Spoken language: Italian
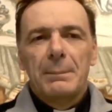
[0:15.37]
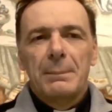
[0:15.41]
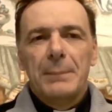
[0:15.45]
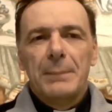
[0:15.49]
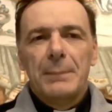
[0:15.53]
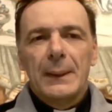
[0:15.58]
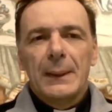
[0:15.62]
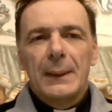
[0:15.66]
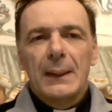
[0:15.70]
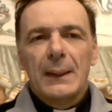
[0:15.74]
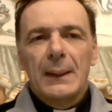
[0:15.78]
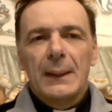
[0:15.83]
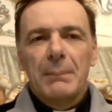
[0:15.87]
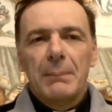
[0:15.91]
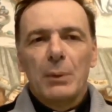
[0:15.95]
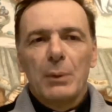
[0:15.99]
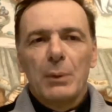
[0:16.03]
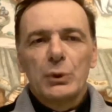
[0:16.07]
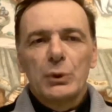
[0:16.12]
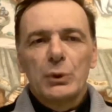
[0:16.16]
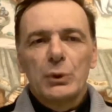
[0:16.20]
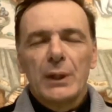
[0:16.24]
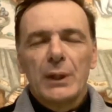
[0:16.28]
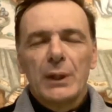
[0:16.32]
perché
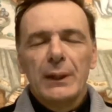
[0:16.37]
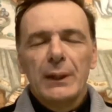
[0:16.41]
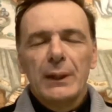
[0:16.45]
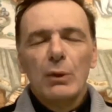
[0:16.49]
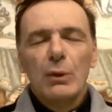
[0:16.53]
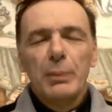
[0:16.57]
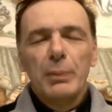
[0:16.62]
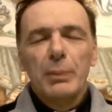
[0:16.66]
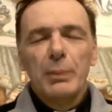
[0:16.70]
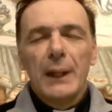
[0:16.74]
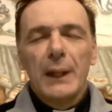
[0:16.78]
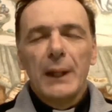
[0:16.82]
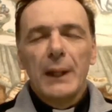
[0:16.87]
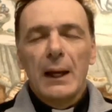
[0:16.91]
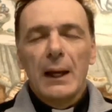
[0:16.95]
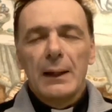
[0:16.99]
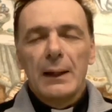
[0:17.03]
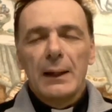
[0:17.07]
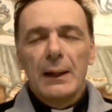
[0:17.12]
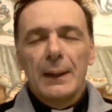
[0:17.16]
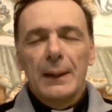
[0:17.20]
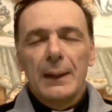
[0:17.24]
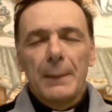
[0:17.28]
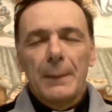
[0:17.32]
possa
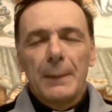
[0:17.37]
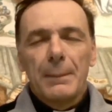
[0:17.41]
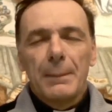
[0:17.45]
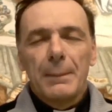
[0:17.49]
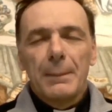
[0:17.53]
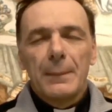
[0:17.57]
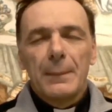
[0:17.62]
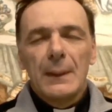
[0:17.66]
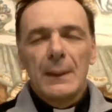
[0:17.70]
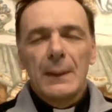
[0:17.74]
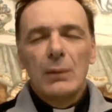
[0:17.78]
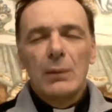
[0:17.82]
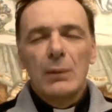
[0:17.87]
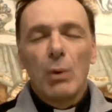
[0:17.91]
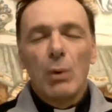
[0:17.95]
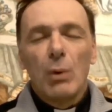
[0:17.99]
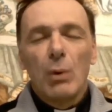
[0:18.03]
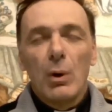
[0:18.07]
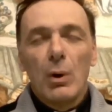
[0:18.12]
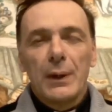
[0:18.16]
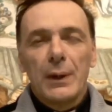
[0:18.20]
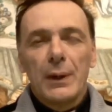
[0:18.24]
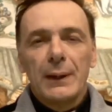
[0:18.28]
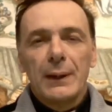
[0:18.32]
illuminare il
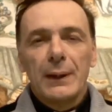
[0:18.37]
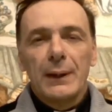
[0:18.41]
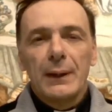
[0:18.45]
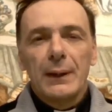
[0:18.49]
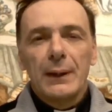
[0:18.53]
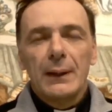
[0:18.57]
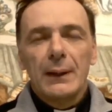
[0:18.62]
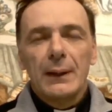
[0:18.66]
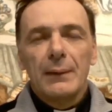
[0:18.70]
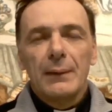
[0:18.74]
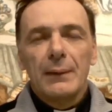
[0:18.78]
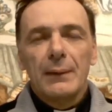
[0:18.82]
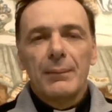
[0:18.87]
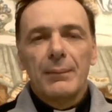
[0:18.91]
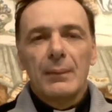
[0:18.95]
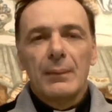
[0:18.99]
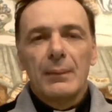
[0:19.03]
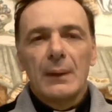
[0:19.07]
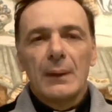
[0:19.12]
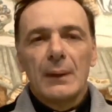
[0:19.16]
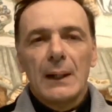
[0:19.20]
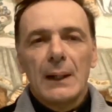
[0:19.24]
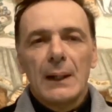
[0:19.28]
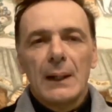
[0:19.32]
cuore e
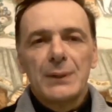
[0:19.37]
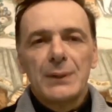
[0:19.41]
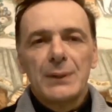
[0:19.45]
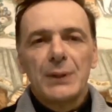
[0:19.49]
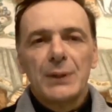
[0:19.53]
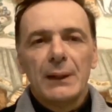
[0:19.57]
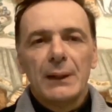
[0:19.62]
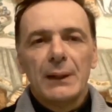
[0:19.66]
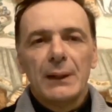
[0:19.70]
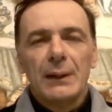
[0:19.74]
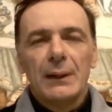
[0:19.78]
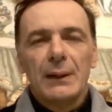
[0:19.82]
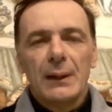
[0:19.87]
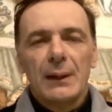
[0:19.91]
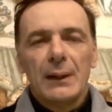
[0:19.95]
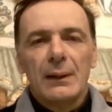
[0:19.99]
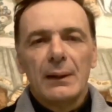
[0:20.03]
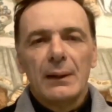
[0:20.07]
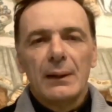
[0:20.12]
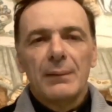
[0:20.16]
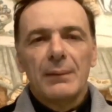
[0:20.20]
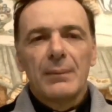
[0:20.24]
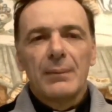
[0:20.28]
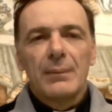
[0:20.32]

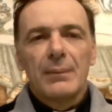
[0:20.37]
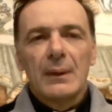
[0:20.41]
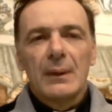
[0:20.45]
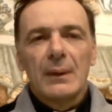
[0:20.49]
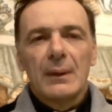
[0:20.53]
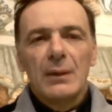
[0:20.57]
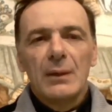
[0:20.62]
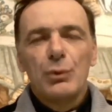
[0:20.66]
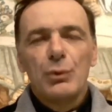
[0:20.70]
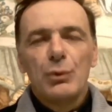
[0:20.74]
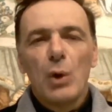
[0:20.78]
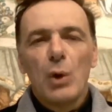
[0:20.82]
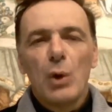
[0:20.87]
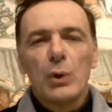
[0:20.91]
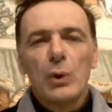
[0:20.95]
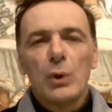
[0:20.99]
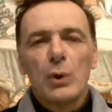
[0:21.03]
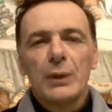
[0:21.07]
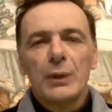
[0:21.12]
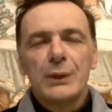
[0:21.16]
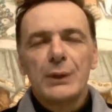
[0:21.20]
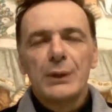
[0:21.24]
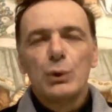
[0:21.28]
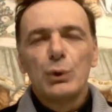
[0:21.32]
accendere il
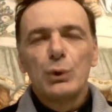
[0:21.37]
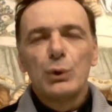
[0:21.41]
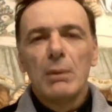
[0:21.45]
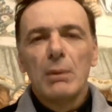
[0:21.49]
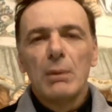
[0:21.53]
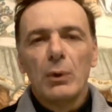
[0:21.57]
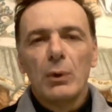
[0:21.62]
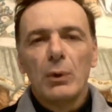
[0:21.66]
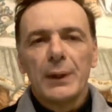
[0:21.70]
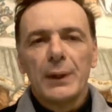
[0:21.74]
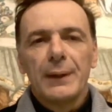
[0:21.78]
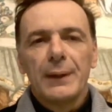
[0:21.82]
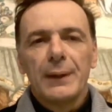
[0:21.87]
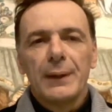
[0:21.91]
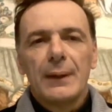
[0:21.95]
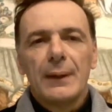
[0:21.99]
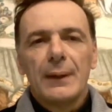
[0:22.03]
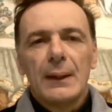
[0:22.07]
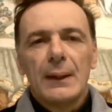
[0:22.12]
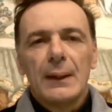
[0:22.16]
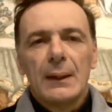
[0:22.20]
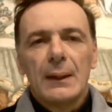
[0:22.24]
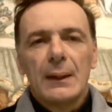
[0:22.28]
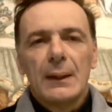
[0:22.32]
fuoco del suo
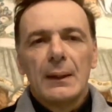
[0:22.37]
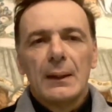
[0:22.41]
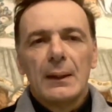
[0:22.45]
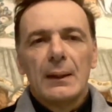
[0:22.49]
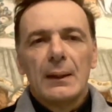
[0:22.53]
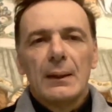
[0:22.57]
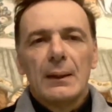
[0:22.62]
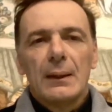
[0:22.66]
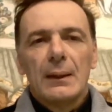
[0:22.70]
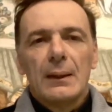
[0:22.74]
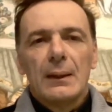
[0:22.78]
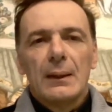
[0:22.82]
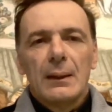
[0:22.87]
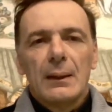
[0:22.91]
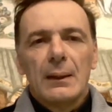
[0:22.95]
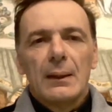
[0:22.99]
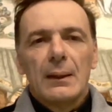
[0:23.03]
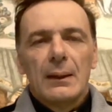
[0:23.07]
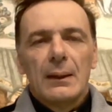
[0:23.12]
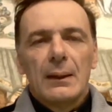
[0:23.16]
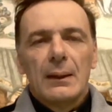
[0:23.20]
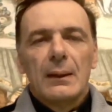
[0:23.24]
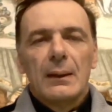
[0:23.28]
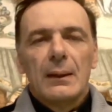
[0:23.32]
amore
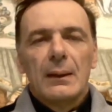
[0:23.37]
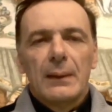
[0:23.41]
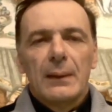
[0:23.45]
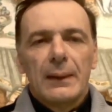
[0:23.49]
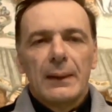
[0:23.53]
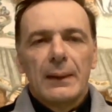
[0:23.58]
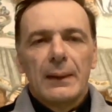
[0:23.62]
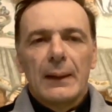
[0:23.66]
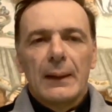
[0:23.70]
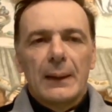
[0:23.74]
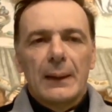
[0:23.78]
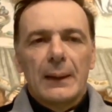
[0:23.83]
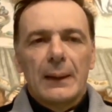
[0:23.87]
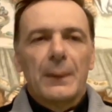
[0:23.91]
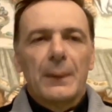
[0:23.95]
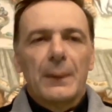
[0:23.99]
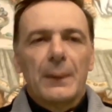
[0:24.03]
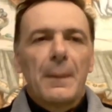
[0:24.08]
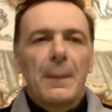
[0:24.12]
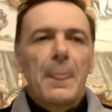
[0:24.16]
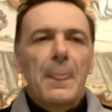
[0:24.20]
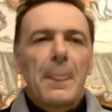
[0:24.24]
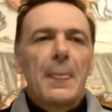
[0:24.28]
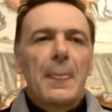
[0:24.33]
ecco,
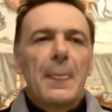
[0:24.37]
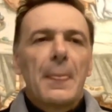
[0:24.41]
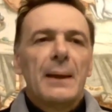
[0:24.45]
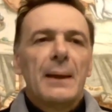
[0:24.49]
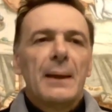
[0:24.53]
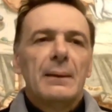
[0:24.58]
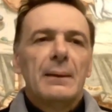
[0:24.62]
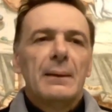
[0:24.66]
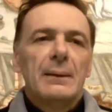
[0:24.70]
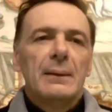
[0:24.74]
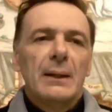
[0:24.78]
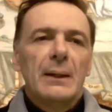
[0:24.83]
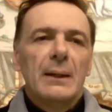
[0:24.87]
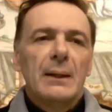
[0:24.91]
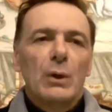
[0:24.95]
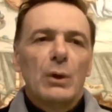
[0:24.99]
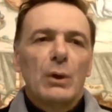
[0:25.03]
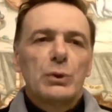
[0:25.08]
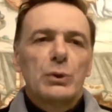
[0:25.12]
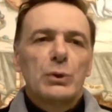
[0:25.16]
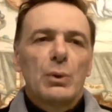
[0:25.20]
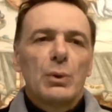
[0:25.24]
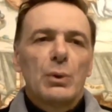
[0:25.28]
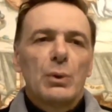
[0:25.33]
nel
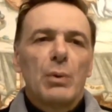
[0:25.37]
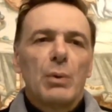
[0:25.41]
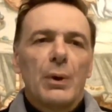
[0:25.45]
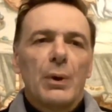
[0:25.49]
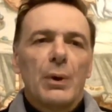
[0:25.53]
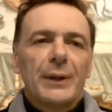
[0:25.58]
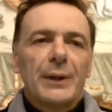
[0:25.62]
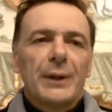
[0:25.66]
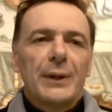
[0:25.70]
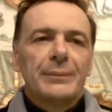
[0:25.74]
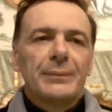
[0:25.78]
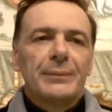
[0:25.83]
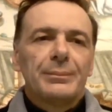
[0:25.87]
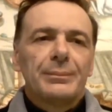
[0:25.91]
nostro cuore.